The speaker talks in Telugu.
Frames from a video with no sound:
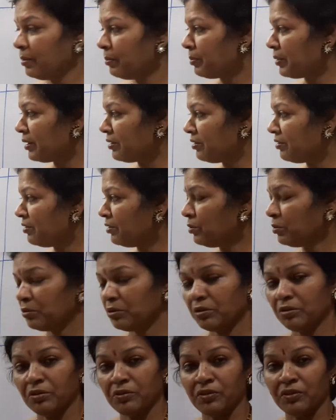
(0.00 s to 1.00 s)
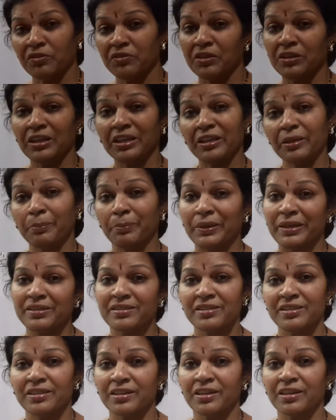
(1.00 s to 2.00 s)
ప్రైసెస్ ఇన్ టూ థౌజండ్ ఫిఫ్టీన్ అంటే
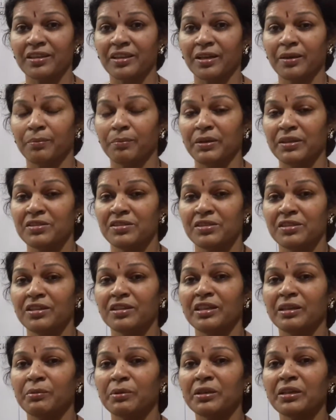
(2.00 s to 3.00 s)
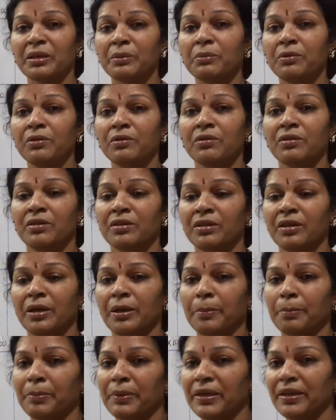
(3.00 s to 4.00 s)
బేస్ ఇయర్ కదా బేస్ ఇయర్ ఏమంటాము
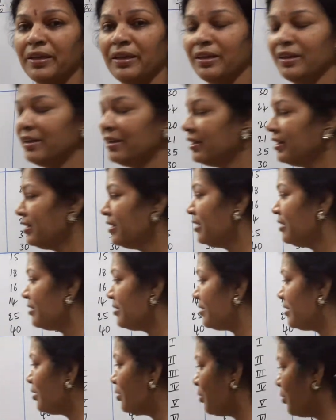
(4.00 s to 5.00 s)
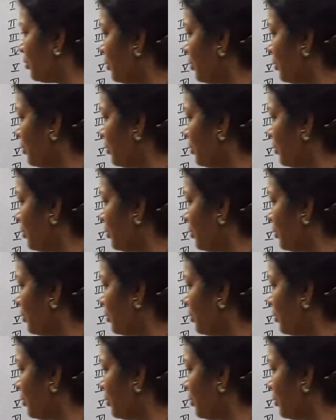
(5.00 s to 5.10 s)
పీ జీరో